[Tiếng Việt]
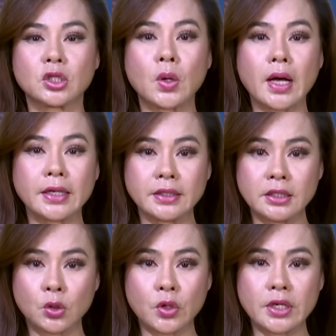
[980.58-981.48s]
Tòa án
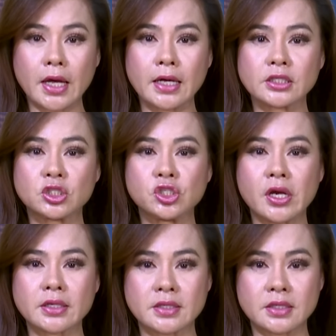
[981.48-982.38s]
ở quận hạt
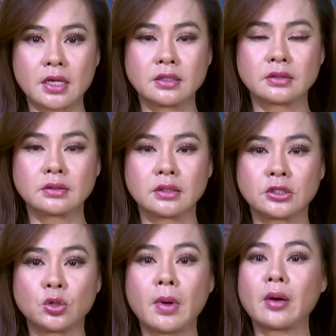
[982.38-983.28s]
Jackson
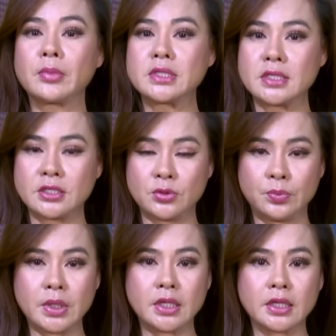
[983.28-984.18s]
ở tiểu bang
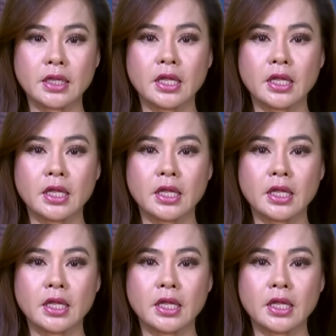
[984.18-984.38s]
Mississippi